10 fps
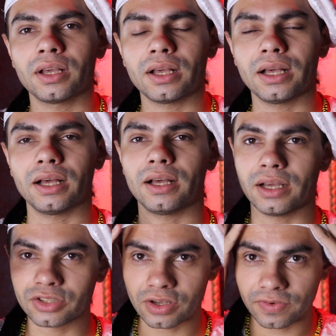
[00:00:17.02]

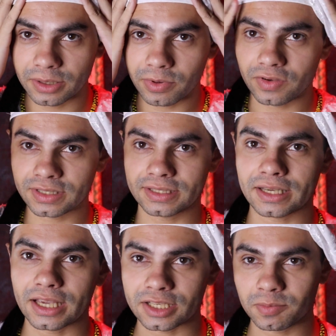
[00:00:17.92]
Ah, já falei para vocês
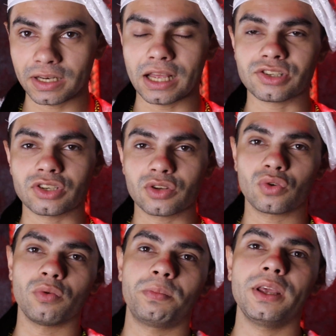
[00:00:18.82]
aqui as pilastras que eu
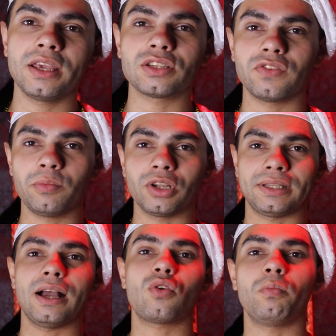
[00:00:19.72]
comprei, resolvi
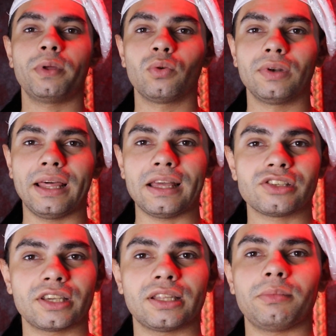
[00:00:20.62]
botar, comprei um
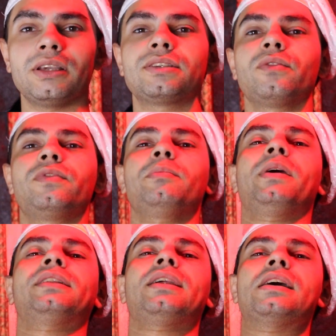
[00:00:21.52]
LED aqui também, que se eu fim
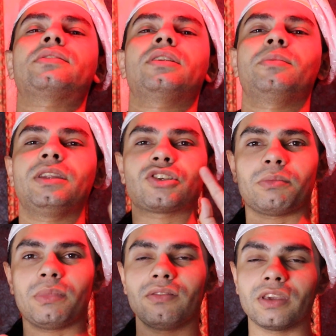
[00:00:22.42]
para trás, ó, ele me deixa
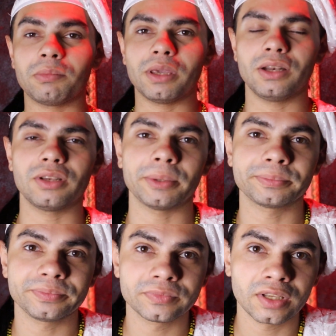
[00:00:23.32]
bem vermelho, né?
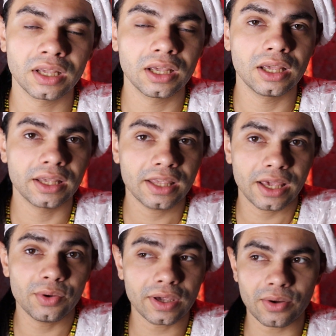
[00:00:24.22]
E
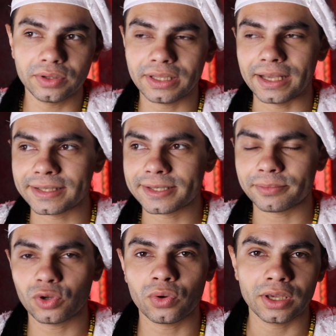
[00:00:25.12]
aí o que acontece?
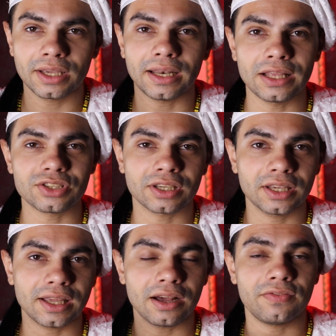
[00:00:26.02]
Tô com ring light
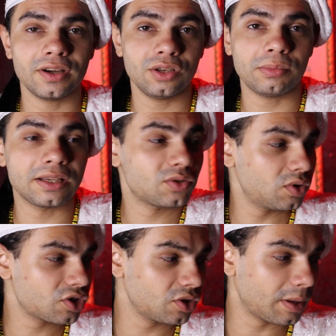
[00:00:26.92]
aqui gravando, mas
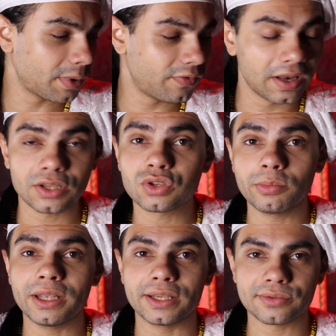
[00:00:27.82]
hoje não é para falar
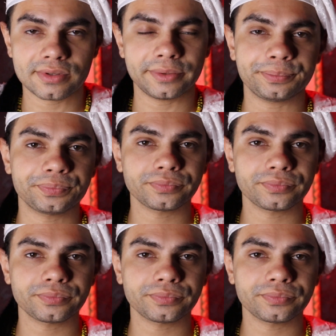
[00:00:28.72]
sobre isso, né?